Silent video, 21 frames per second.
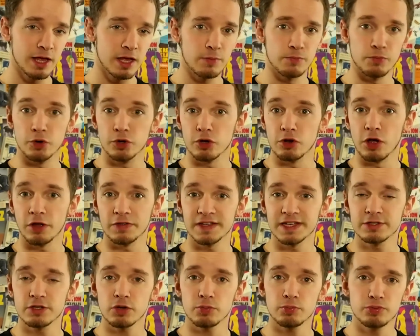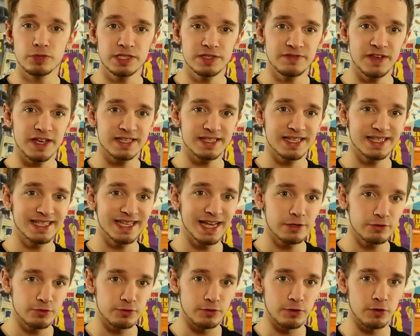Pour que l'ordinateur puisse faire ses
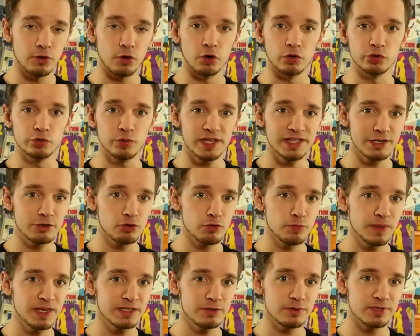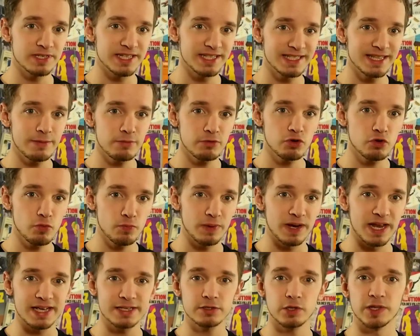calculs, on doit découper ce système
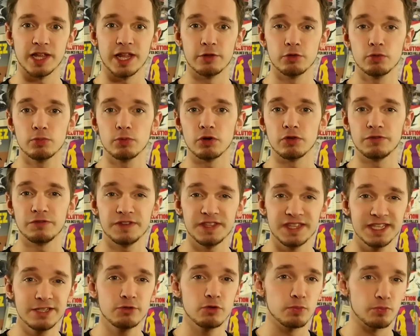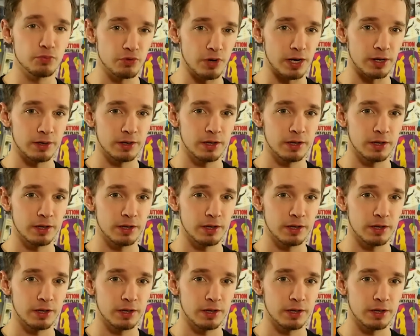complexe en un nombre fini de points.